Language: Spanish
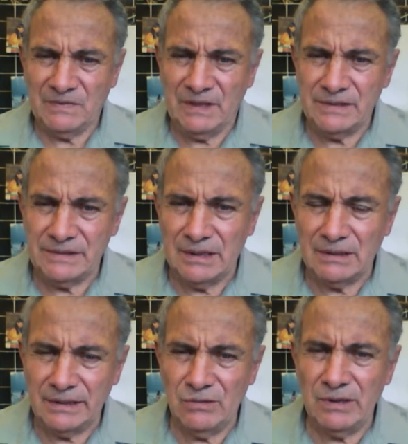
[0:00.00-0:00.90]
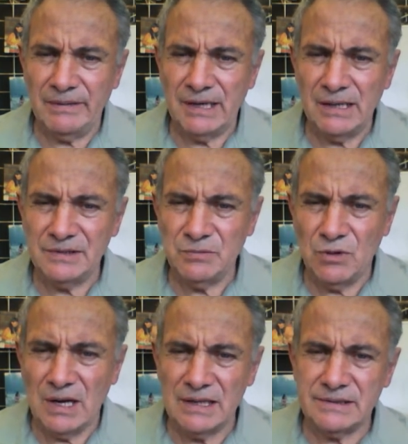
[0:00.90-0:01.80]
desde el
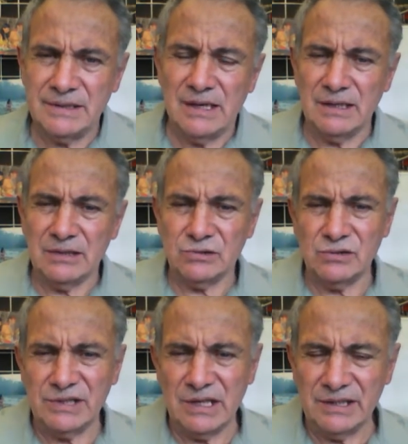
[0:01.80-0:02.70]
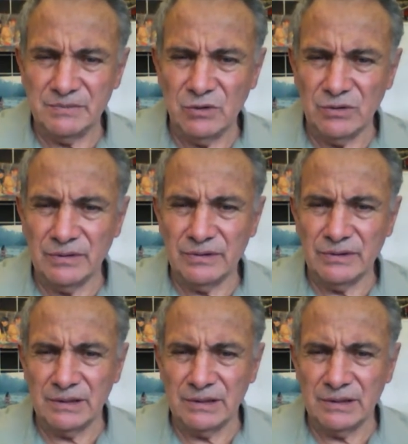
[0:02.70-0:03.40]
neoliberalismo hacia el socialismo